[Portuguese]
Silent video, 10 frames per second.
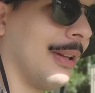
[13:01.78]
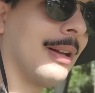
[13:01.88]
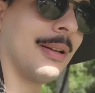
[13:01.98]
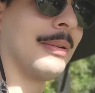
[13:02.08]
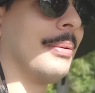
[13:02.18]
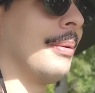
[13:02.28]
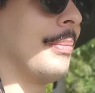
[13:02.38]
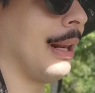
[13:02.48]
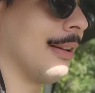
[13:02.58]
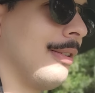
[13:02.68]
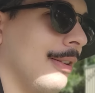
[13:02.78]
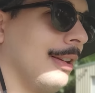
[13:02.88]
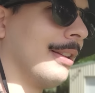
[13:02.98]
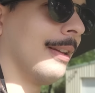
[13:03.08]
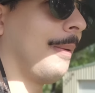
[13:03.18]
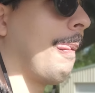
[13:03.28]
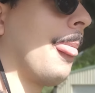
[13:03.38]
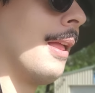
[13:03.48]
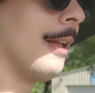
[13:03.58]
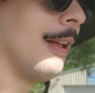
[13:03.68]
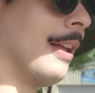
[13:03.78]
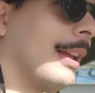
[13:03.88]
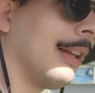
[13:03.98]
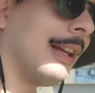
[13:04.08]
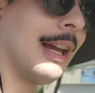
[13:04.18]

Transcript: da Palestina. Quem